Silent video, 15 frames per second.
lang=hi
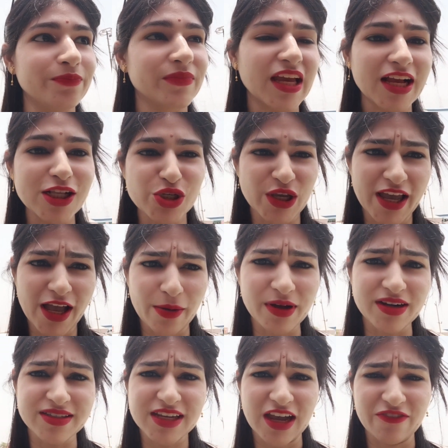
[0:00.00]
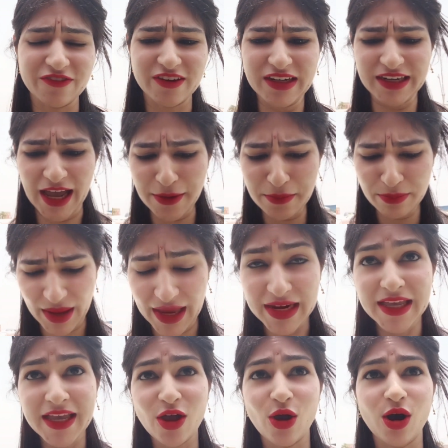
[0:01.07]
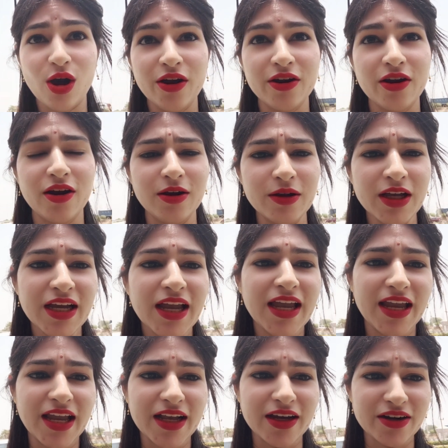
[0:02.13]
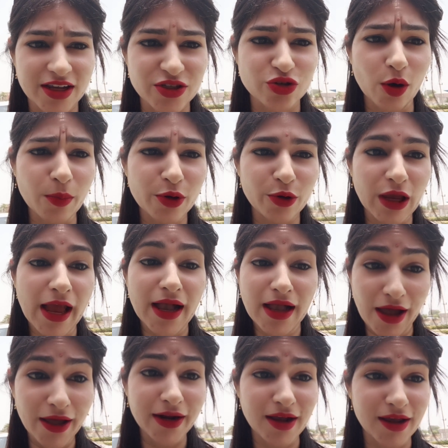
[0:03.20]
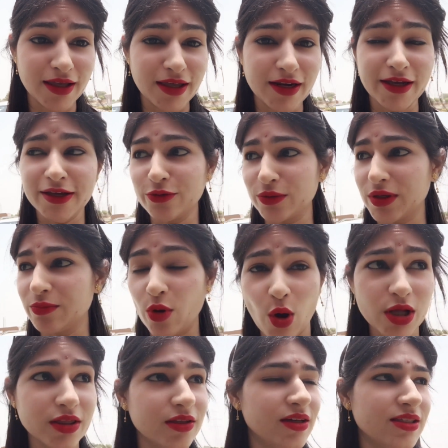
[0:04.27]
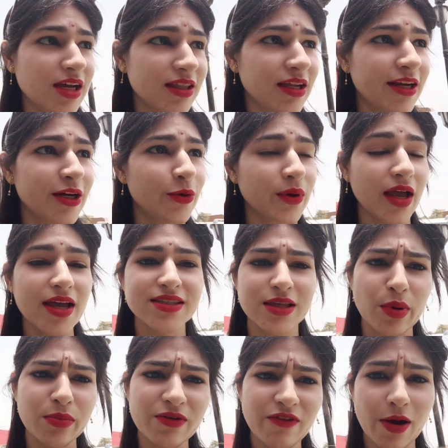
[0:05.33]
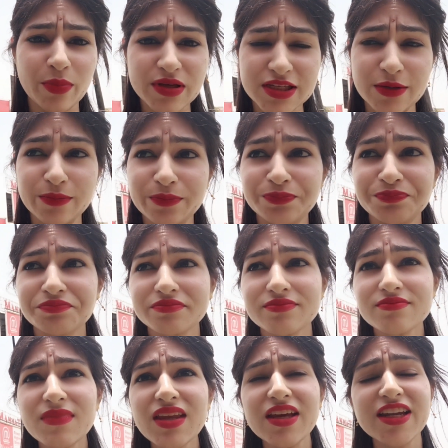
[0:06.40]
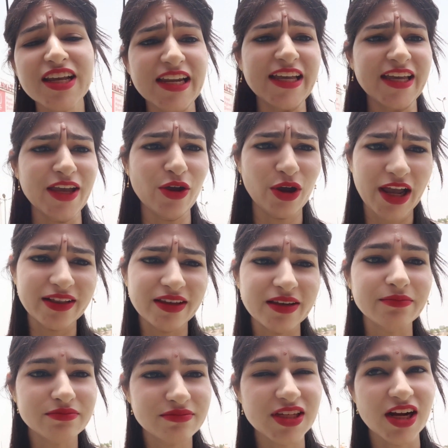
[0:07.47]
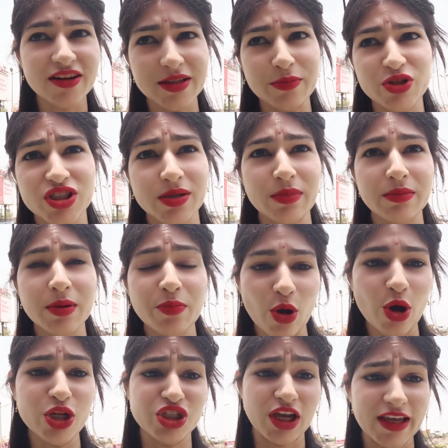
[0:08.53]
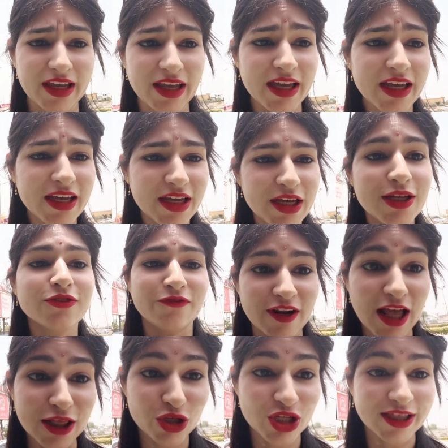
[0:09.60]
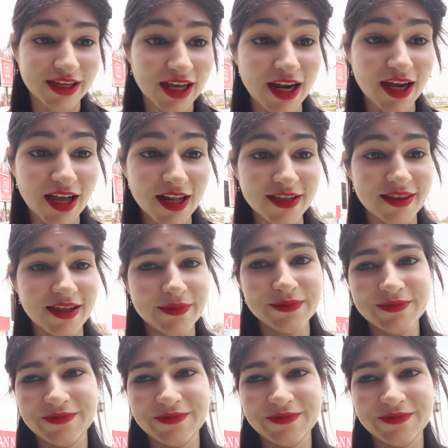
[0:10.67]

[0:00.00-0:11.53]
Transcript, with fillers: निकल चुके हैं हम घर से काफी टाइम पहले और एक रेस्टोरेंट में रुके हैं खाना खाने के लिए क्योंकि बहुत ज्यादा लेट हो गया है इसके बाद में वापस हम निकलेंगे और आई थिंक साढ़े तीन बजे तक मे भी पहुँच जाएंगे तो फिलहाल तो चलते हैं खाना खा लेते हैं